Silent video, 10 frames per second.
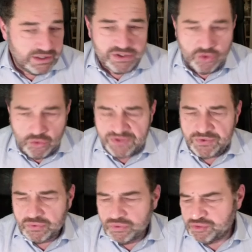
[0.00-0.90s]
Et qui
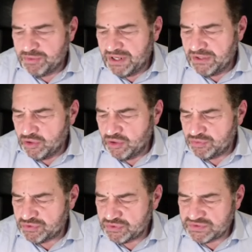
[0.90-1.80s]
remettent en cause, par
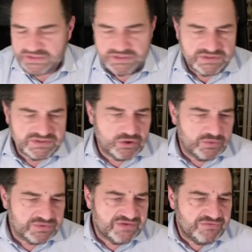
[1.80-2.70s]
ailleurs, puisque ça
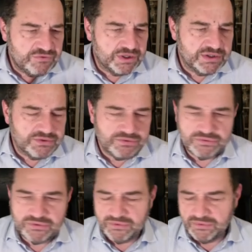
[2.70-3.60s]
commence à fleurir
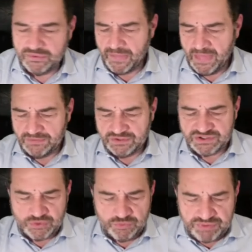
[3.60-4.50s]

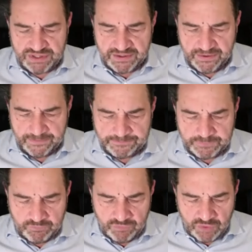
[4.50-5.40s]
déjà depuis hier,
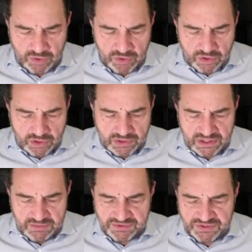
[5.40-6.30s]

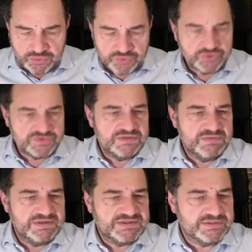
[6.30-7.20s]
la liberté de conscience
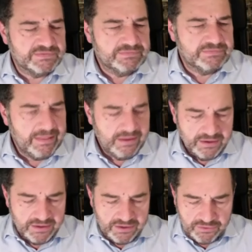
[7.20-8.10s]
des médecins.
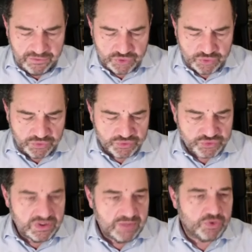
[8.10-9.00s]
Euh, je
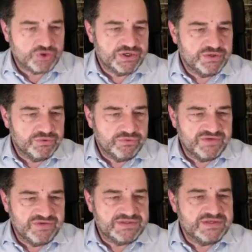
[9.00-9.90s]
pense que la
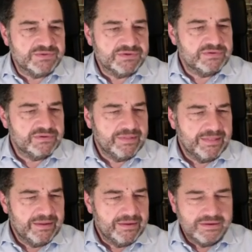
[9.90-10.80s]
prochaine victime
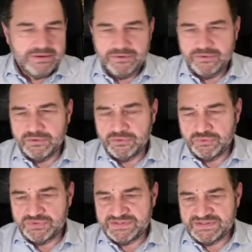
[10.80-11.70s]

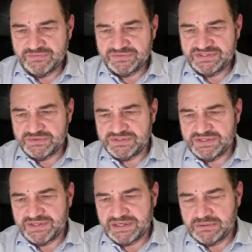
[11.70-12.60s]
euh, de ces avancées
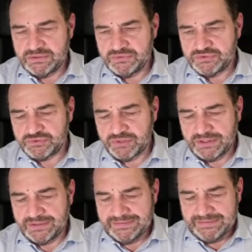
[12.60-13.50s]
sociétales
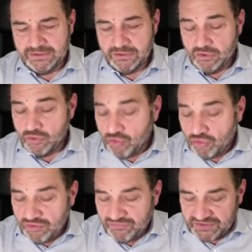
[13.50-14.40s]
sera
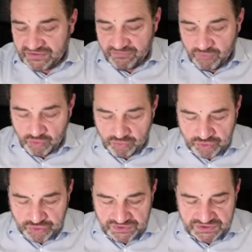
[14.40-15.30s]
effectivement,
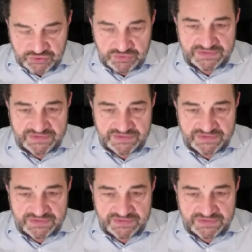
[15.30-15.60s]
pour ceux qui